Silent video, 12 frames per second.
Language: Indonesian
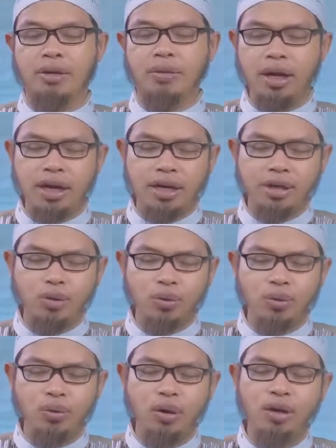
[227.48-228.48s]
Wala
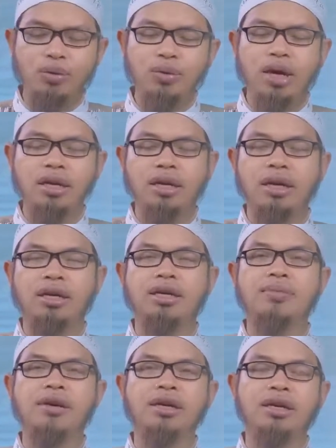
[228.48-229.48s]
yasughu lahu an
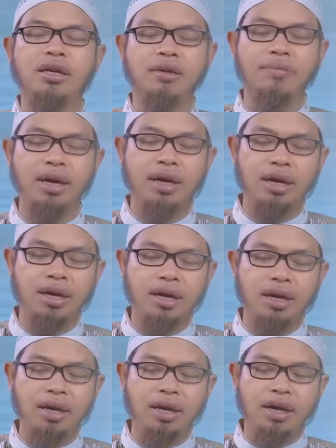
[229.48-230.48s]
ya'iba al-ilma
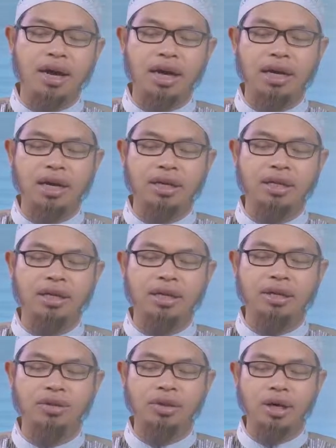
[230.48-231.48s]

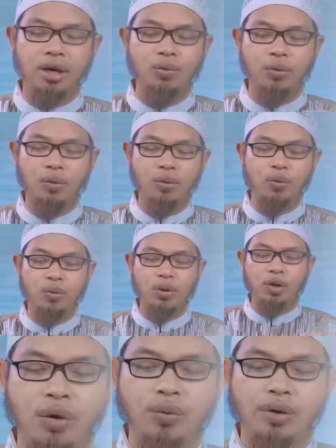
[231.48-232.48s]
alladhi yajhaluhu
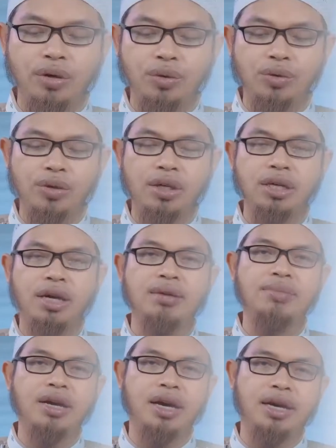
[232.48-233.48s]
wa
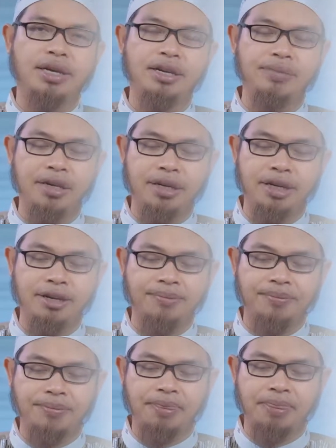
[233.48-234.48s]
yuzriya bi'alimihi